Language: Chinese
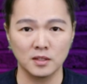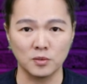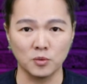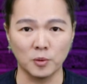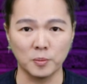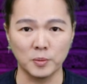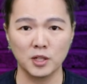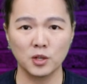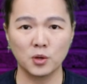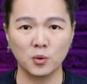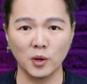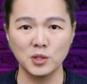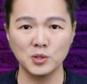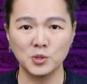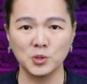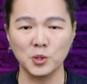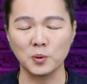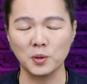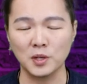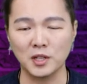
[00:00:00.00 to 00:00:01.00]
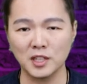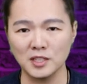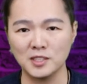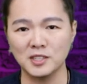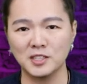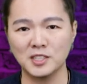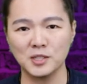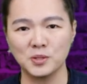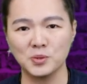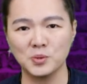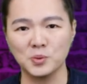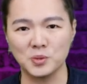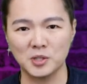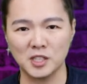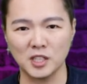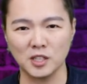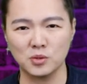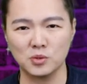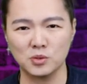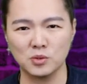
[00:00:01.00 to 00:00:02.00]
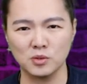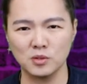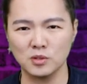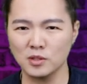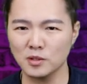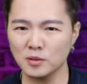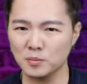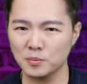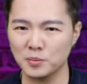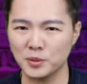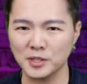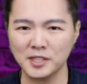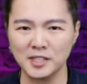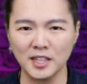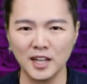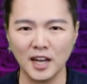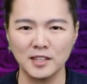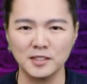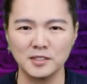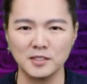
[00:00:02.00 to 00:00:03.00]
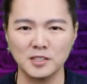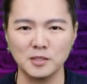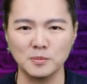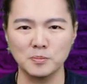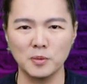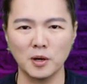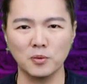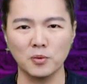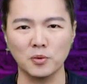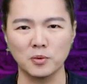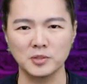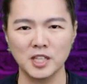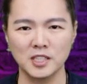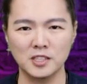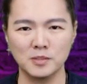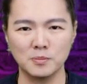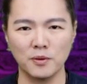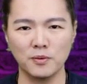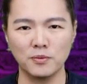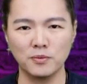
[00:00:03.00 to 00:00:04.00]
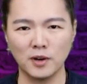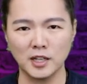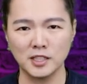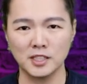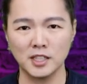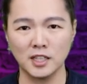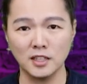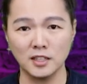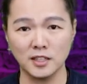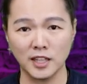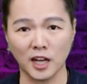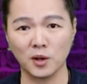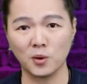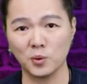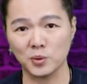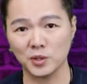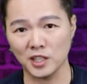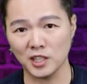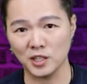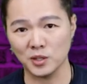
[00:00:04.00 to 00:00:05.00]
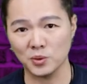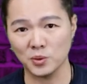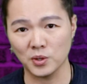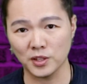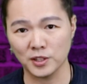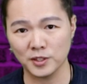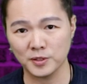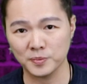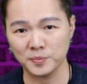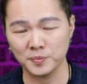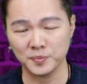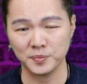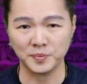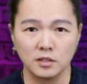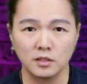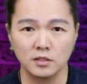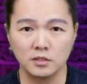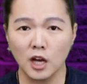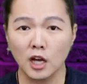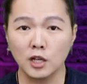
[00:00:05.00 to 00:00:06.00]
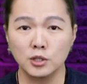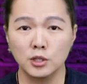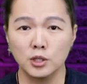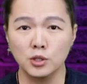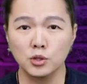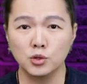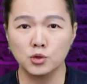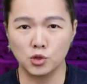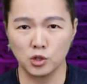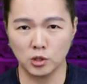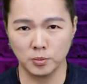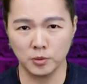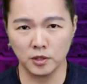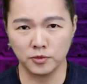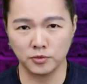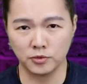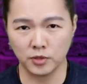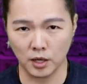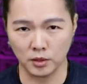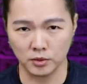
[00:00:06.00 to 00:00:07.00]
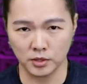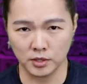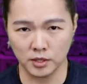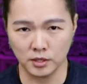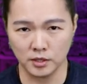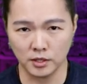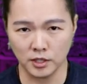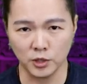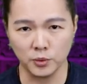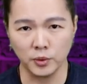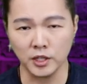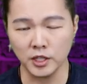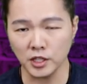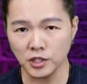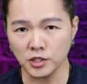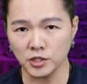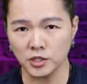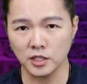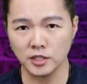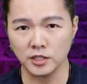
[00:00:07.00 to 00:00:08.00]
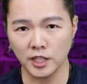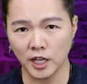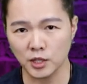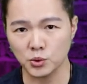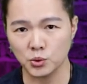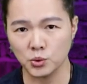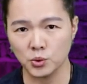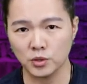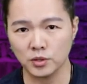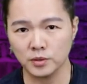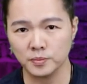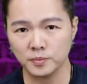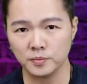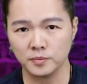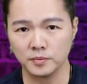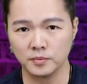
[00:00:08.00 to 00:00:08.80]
我们的观众更进入情绪，Priscilla，请帮我在这边放一些难过的音乐。Doctor Jeremy Frost，一位医生，他说。